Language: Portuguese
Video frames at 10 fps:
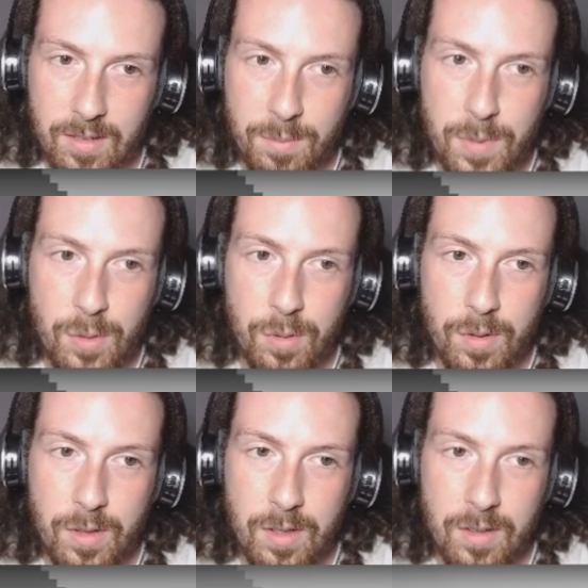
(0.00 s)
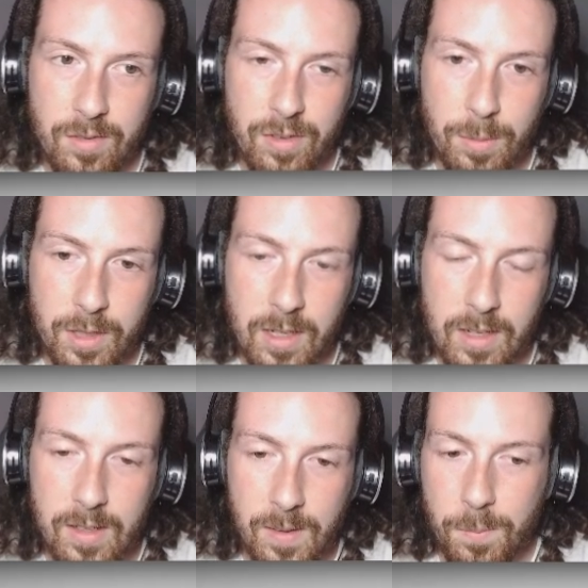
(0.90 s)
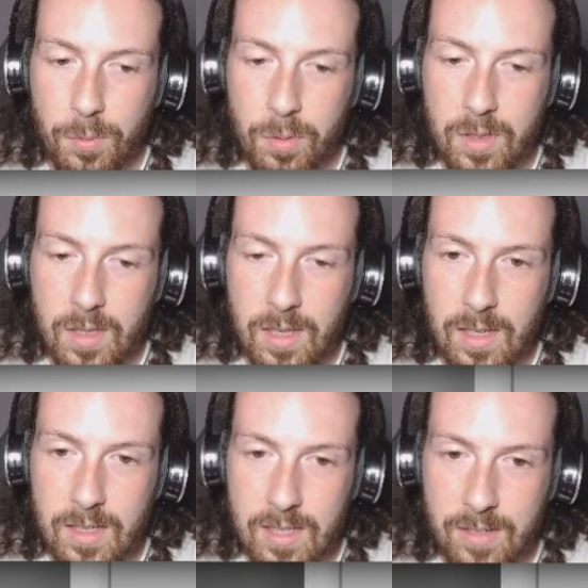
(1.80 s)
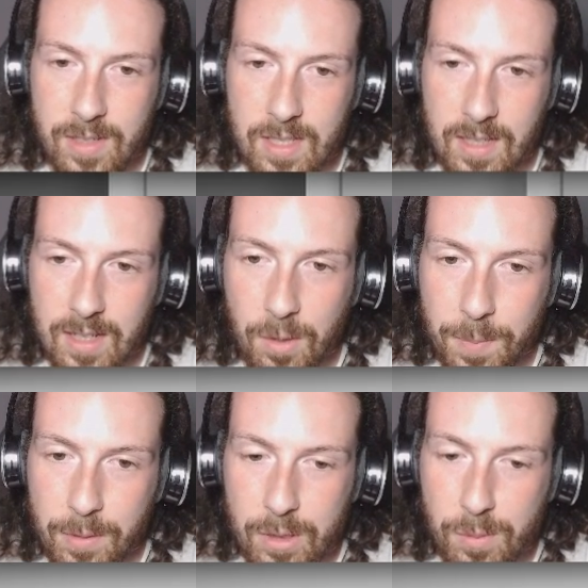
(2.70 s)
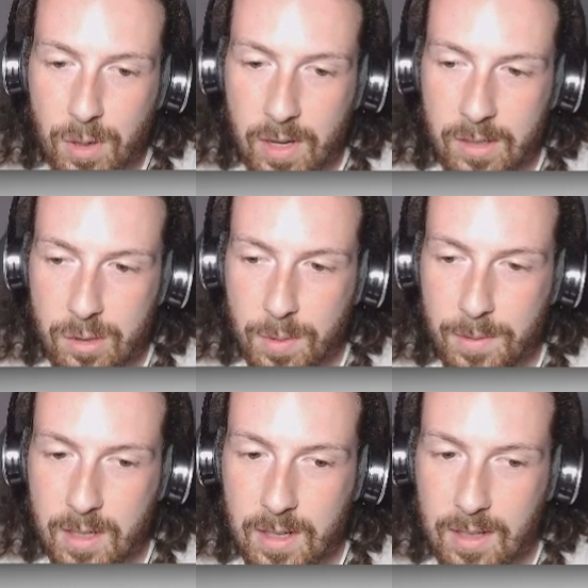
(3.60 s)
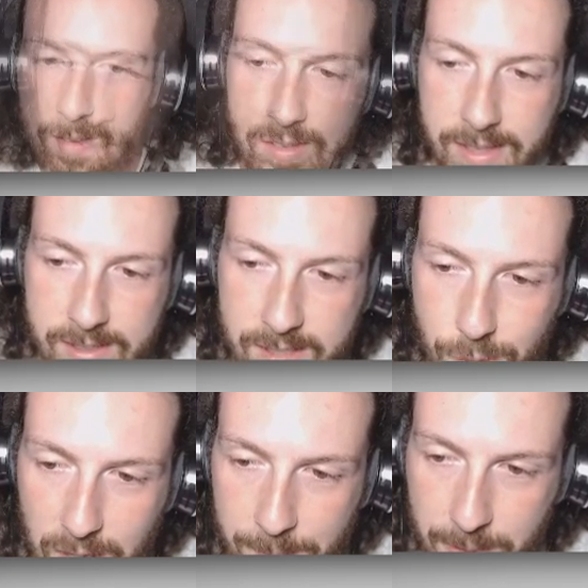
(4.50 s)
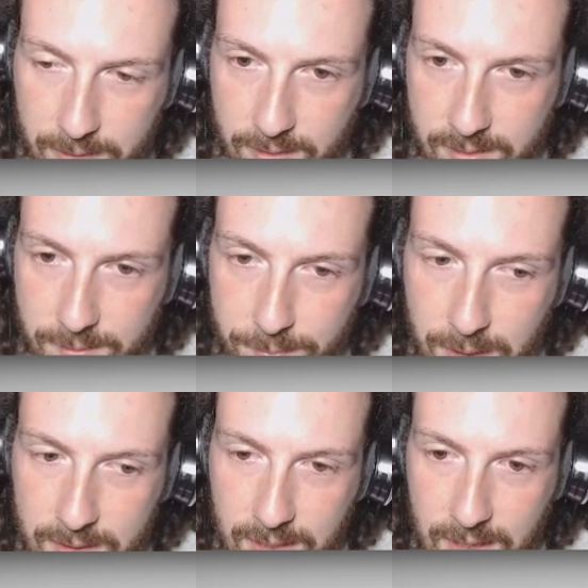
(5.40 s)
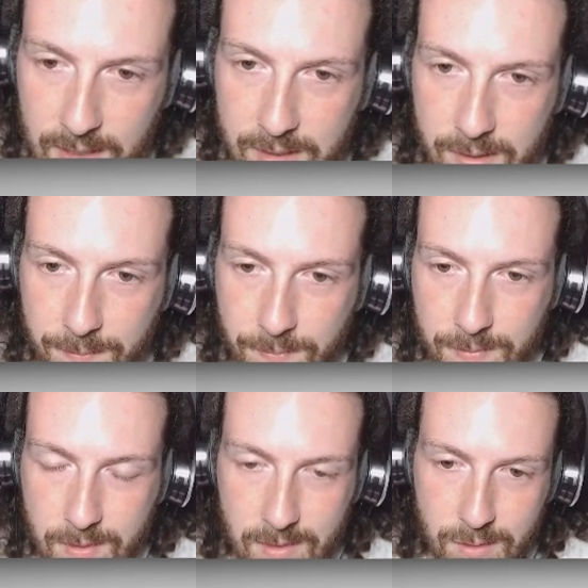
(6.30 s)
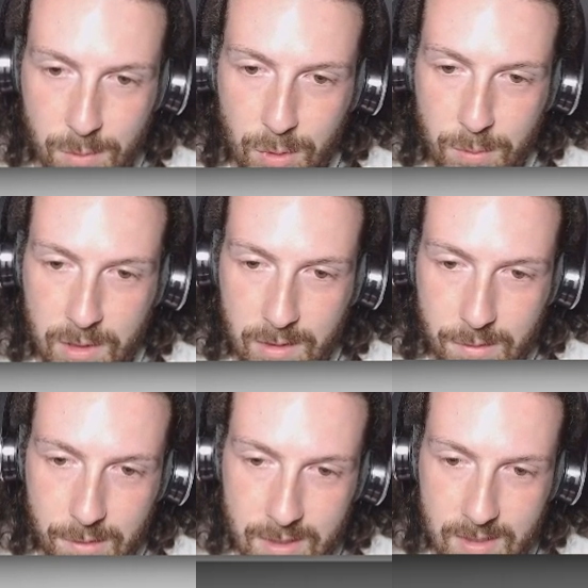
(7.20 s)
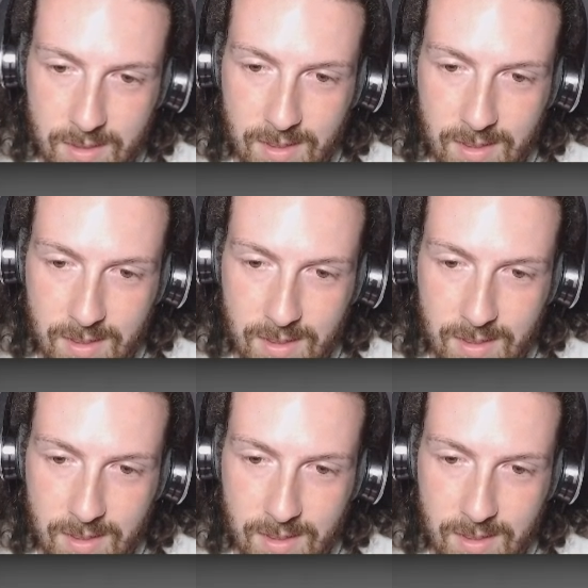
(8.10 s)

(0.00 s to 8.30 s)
Mil. Vamos nele. Porque esse aqui vai ser legal pra eu ir com o meu carrinho de supermercado. Tem que segurar pra mandar ali. Não mudou muita coisa.